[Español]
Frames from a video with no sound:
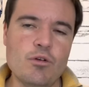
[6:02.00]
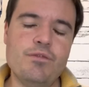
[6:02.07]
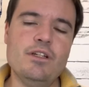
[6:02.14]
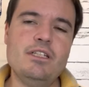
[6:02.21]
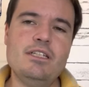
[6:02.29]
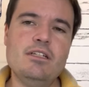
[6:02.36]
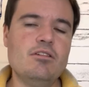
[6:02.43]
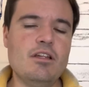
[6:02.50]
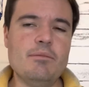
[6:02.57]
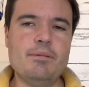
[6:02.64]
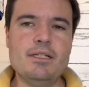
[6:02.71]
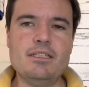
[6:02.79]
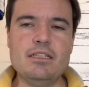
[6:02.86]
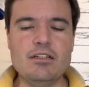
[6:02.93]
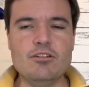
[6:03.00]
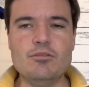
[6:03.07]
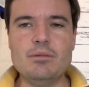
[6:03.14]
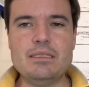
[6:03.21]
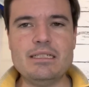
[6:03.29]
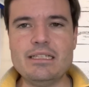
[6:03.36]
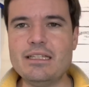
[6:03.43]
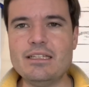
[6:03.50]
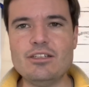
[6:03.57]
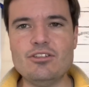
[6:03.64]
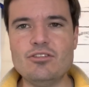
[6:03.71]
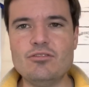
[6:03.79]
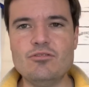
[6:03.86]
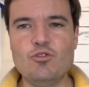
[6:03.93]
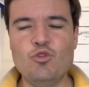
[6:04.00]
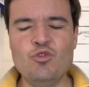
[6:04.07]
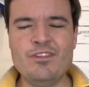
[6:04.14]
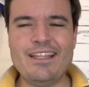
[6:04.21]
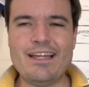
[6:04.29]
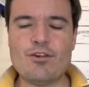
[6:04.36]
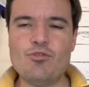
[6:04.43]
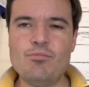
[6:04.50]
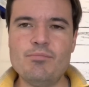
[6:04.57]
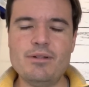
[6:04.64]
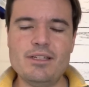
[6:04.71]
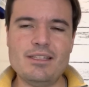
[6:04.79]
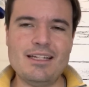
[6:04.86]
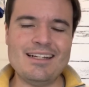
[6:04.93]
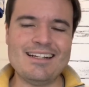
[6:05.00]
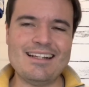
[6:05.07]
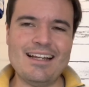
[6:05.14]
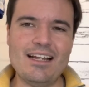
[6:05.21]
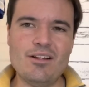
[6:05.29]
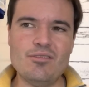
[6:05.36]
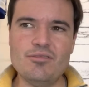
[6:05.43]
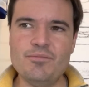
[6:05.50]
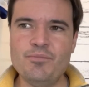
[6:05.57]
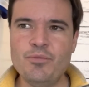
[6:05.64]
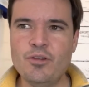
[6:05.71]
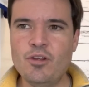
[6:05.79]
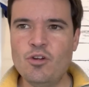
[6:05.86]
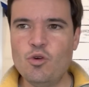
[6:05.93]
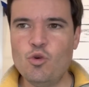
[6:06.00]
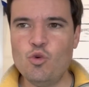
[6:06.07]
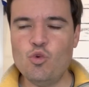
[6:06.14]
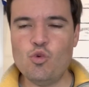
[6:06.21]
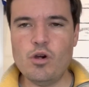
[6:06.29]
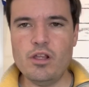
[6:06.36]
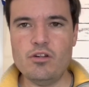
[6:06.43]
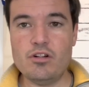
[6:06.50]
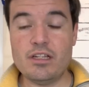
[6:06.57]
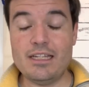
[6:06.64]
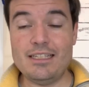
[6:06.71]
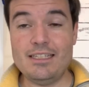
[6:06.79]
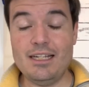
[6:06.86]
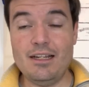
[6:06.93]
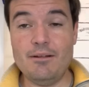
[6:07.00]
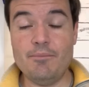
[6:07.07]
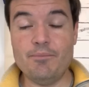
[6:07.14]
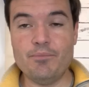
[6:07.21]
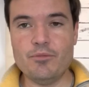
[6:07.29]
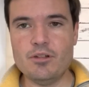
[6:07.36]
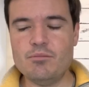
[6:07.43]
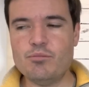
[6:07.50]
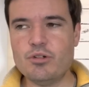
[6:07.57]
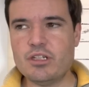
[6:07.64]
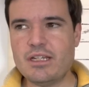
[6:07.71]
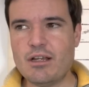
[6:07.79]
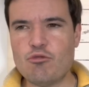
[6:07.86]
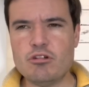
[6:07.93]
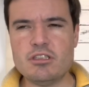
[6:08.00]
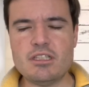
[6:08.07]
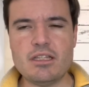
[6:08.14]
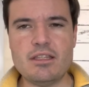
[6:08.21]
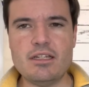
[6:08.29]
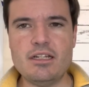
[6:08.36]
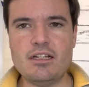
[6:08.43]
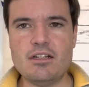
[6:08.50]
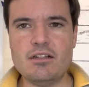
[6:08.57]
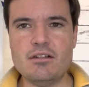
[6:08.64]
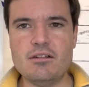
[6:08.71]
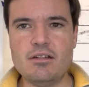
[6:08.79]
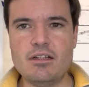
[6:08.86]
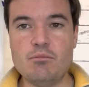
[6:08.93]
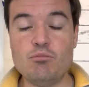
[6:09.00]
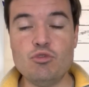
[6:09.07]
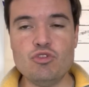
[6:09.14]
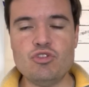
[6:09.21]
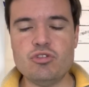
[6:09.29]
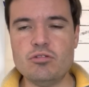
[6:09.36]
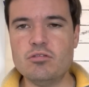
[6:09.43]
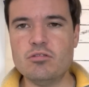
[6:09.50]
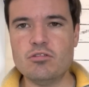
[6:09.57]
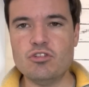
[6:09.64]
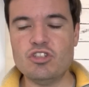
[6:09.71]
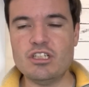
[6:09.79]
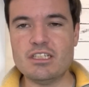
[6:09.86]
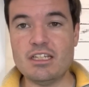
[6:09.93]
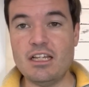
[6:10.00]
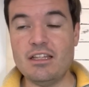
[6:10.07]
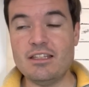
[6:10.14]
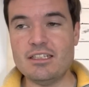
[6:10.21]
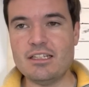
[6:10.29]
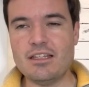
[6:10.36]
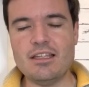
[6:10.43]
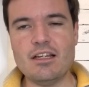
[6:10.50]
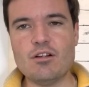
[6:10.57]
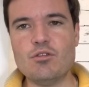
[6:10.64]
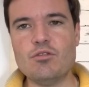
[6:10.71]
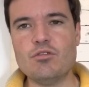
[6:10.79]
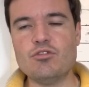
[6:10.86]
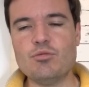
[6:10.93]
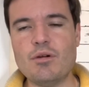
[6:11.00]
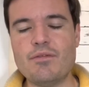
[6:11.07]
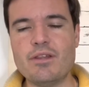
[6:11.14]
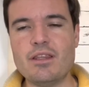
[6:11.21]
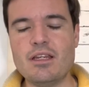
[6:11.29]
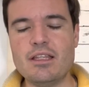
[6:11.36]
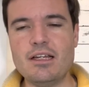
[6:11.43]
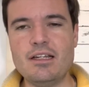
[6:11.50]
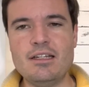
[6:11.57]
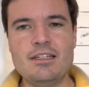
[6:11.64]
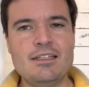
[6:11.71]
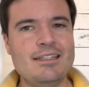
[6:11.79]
físico le pasa, no más allá de eso. Un derrumbe tan claro, un jugador que ya pues le cuesta hacer eh, mucho, cosas que antes hacía con suma facilidad,